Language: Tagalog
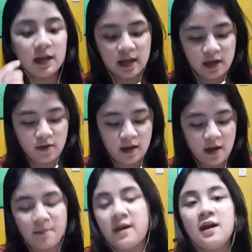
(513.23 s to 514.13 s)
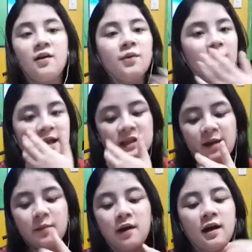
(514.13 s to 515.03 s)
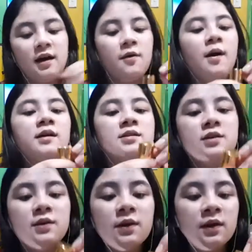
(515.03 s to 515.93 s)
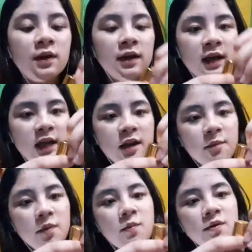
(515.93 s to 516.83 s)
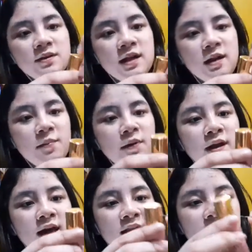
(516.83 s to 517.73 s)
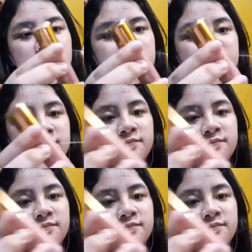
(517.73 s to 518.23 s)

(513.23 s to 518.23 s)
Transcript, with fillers: talaga yung camera ko. Wala tayong magagawa. So, na po, buksan na po natin.